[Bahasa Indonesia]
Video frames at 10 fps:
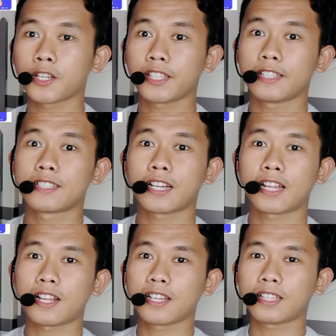Oke,
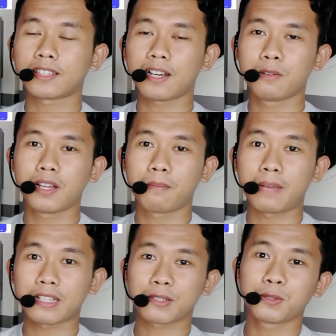sekarang kita udah
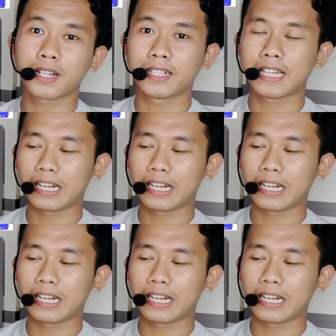masuk ke